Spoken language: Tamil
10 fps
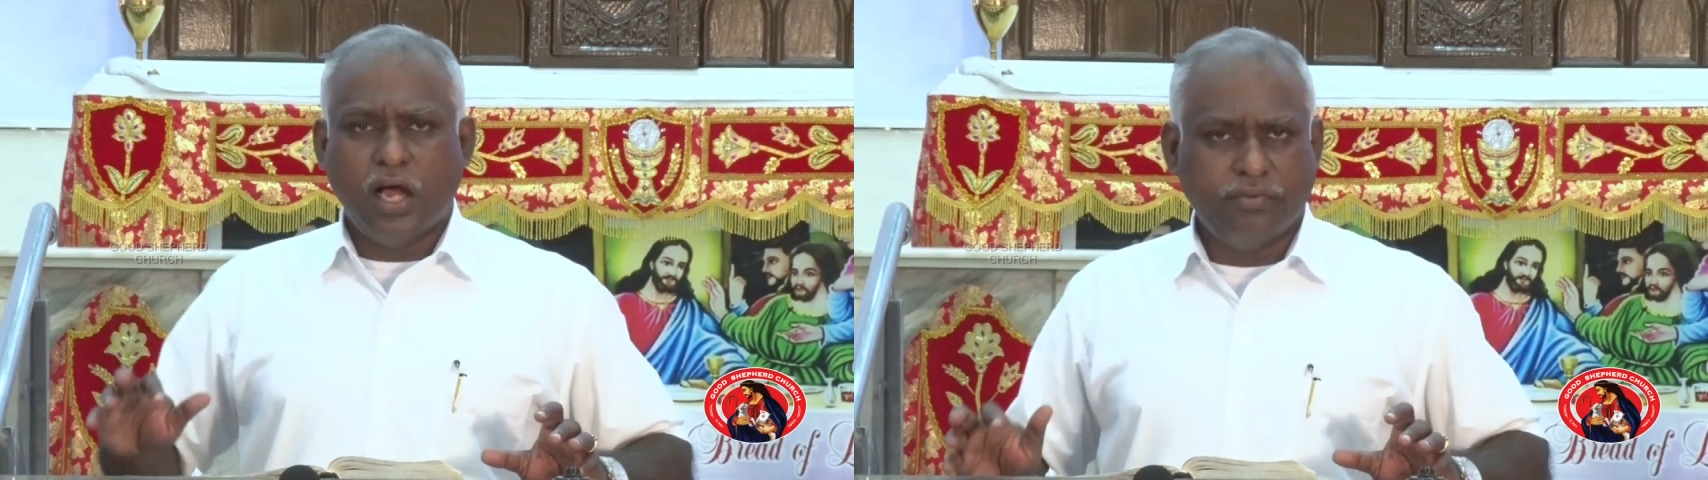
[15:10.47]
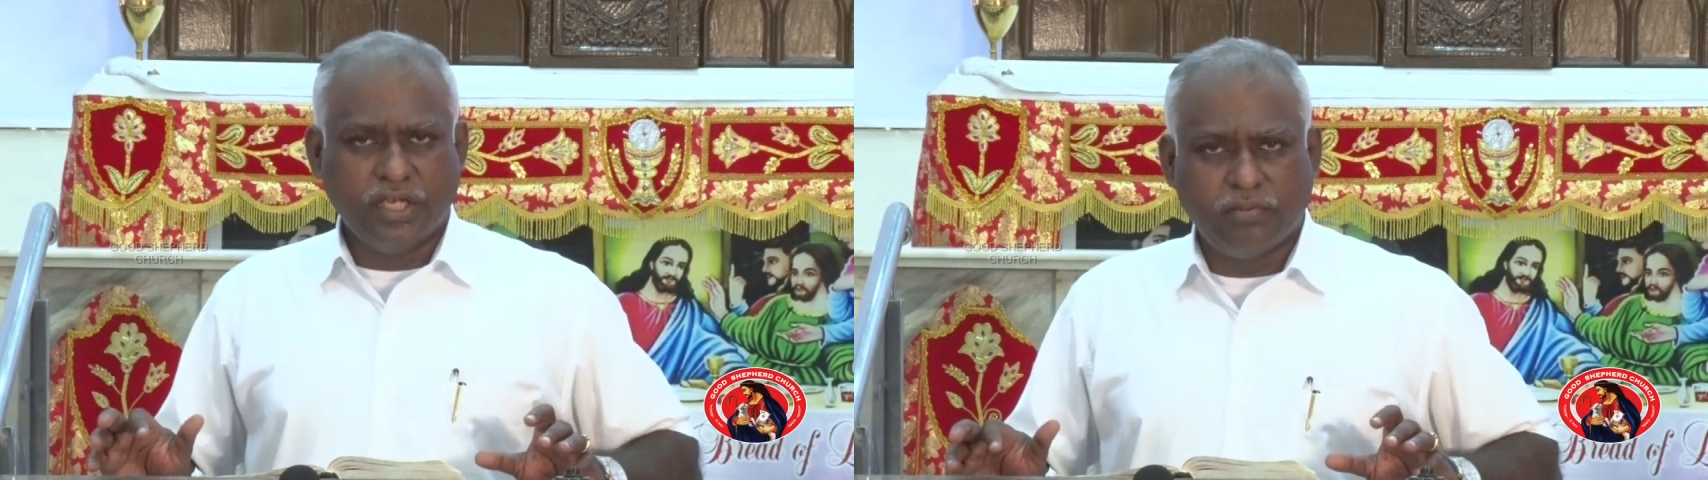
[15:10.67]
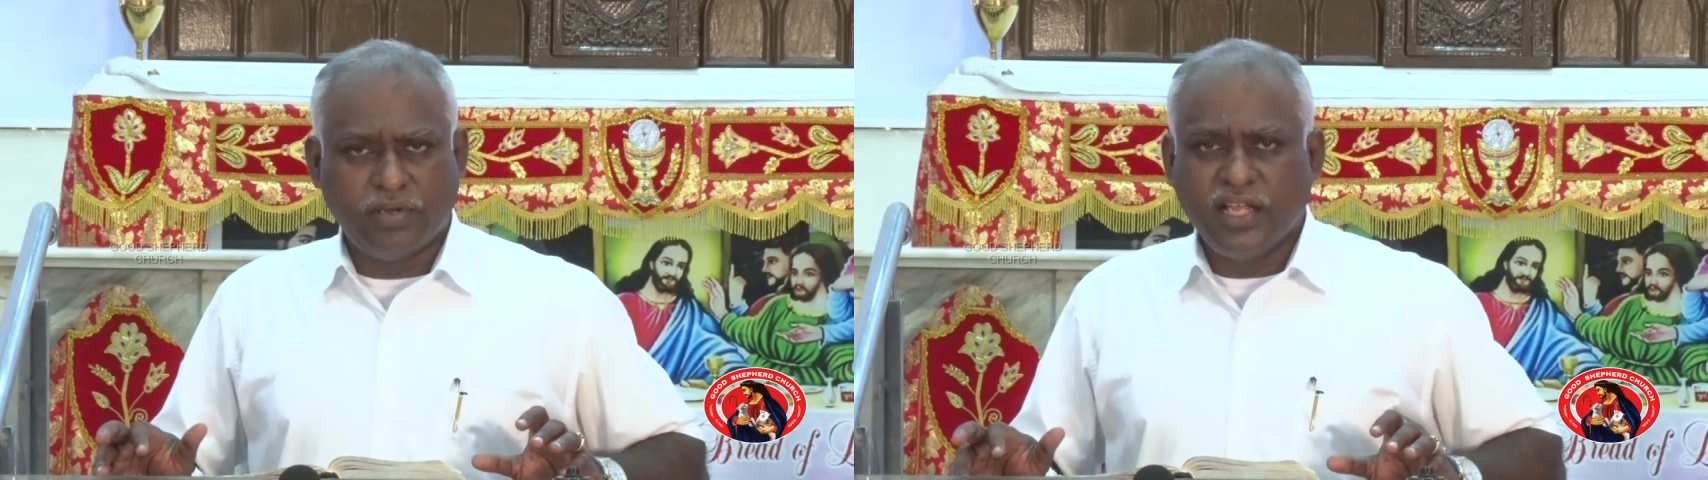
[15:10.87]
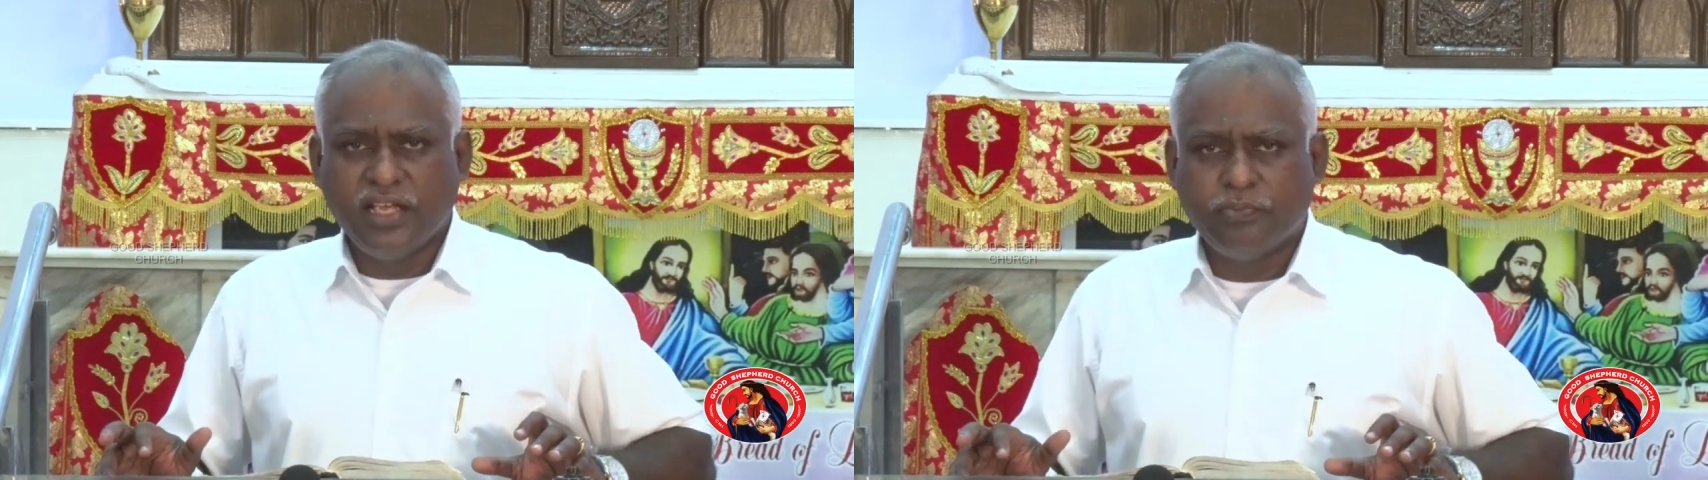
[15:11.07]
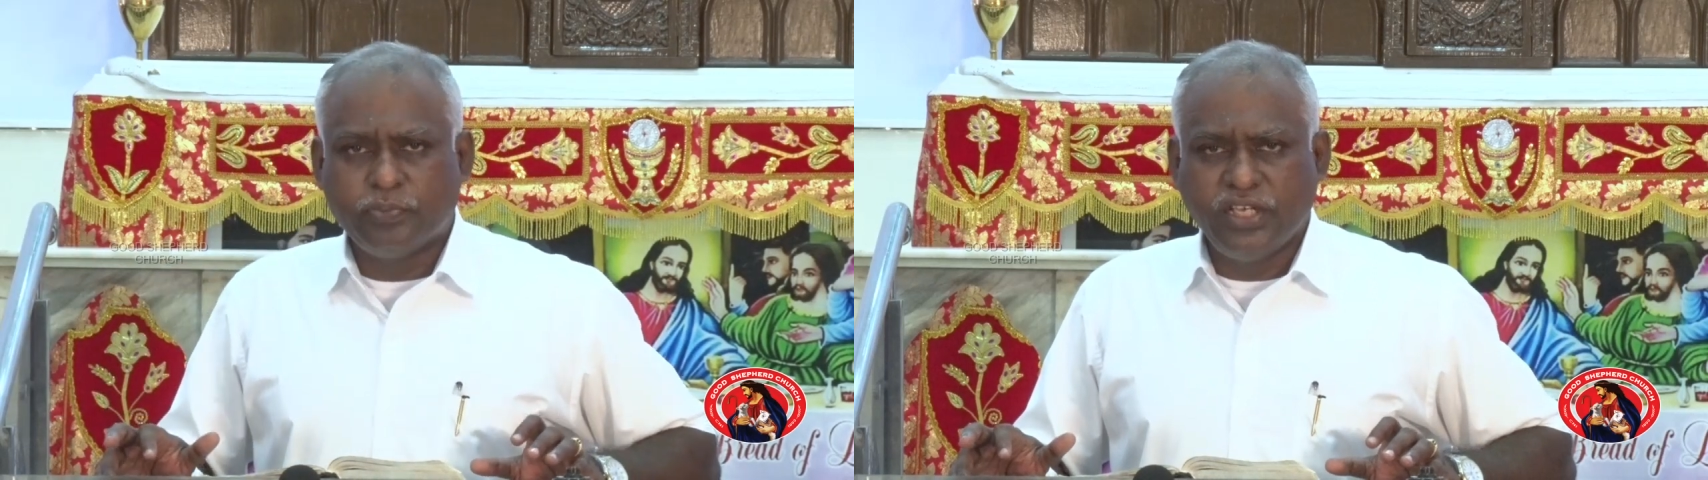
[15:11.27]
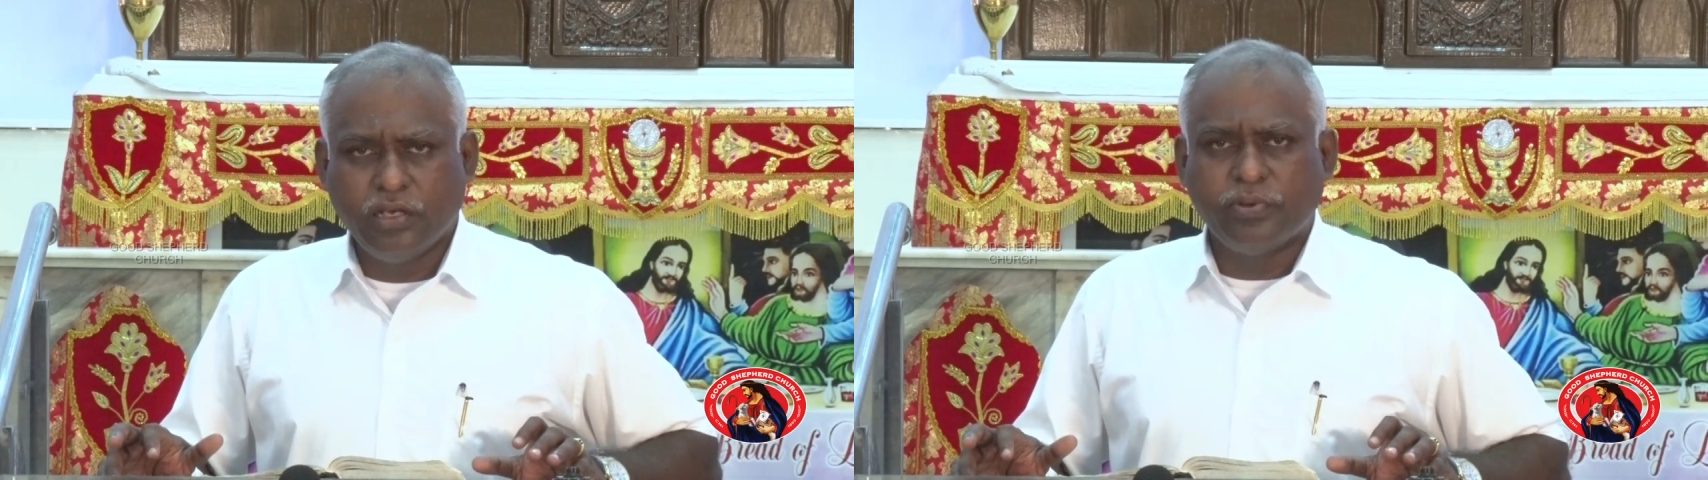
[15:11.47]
அவர் மலையை பெய்ய